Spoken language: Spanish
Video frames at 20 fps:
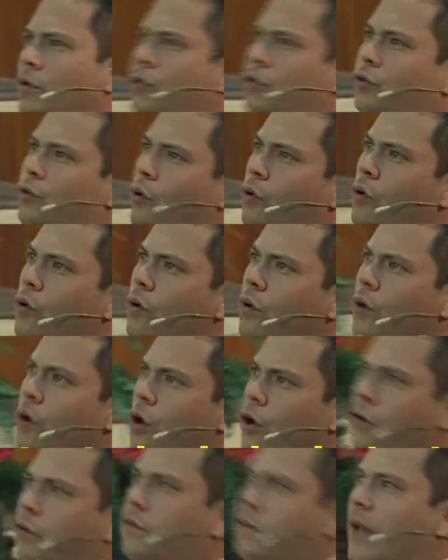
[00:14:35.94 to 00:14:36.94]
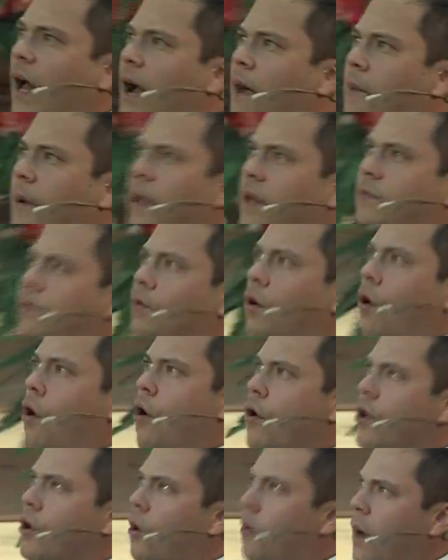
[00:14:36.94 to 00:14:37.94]
Tú lo sabes,
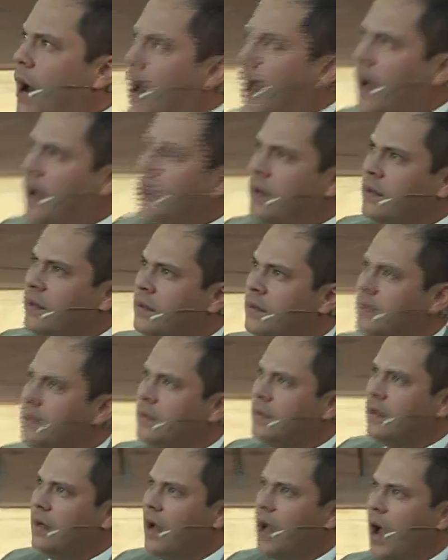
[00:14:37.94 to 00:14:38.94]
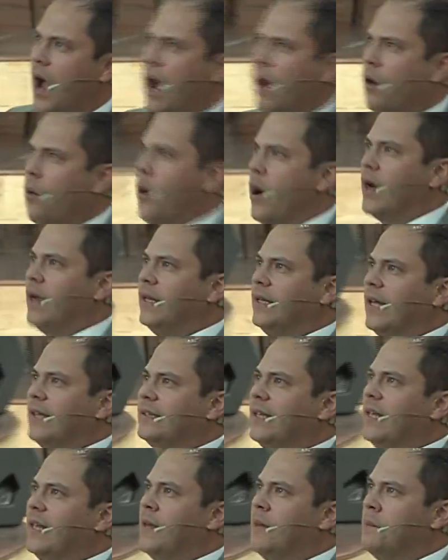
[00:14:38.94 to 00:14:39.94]
oh Jehová
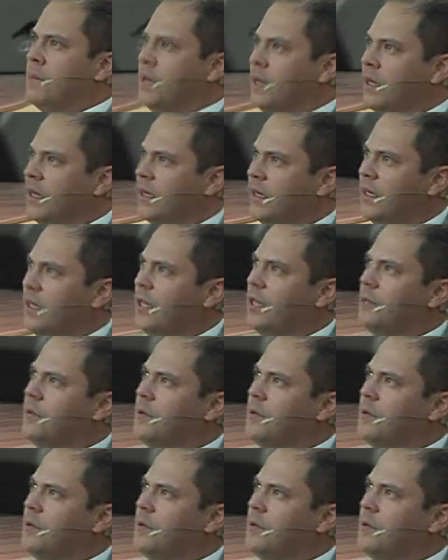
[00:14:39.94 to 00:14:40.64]
acuérdate de mí y